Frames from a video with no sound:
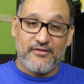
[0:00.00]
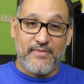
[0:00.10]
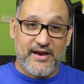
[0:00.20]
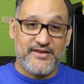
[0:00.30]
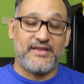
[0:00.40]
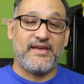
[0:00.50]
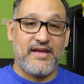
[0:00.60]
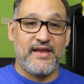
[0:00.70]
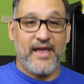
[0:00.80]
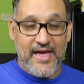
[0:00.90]
Smart
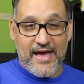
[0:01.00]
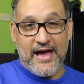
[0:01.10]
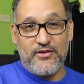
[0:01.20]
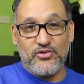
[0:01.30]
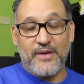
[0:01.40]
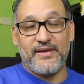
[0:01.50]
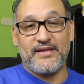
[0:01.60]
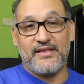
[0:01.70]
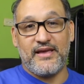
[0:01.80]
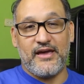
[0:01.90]
HDR ayuda
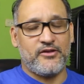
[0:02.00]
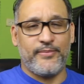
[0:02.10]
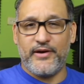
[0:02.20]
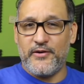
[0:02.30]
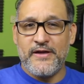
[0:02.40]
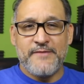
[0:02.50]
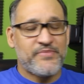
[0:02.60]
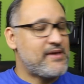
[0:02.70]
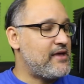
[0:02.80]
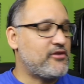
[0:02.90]
bastante a esto pero
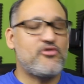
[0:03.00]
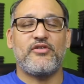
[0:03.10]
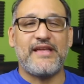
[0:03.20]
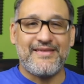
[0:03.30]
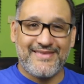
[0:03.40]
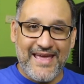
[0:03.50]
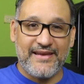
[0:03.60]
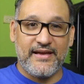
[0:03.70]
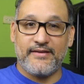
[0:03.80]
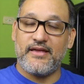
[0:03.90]
esas son cosas
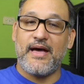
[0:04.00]
técnicas.